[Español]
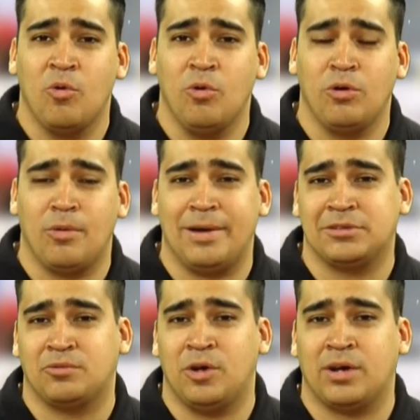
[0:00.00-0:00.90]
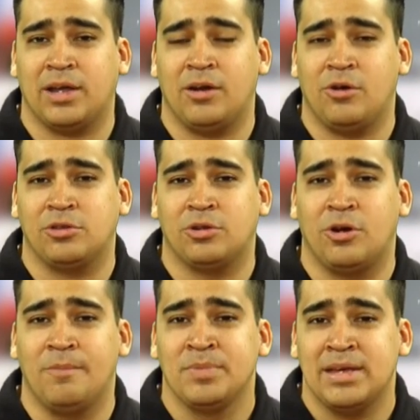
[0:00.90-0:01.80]
uno más feo que el
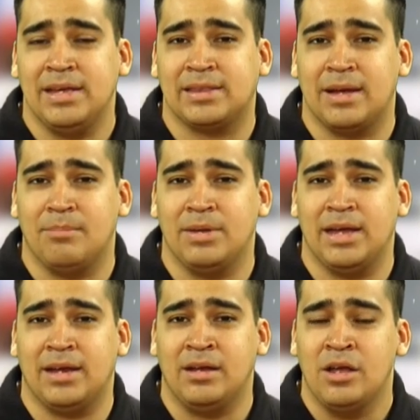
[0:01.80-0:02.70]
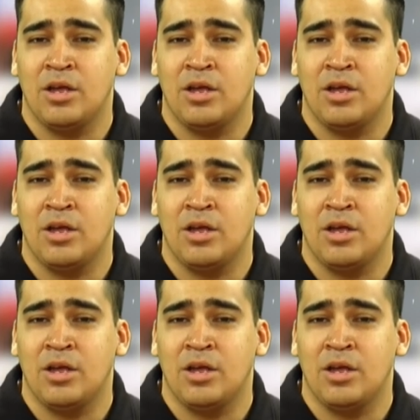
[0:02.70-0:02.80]
otro y también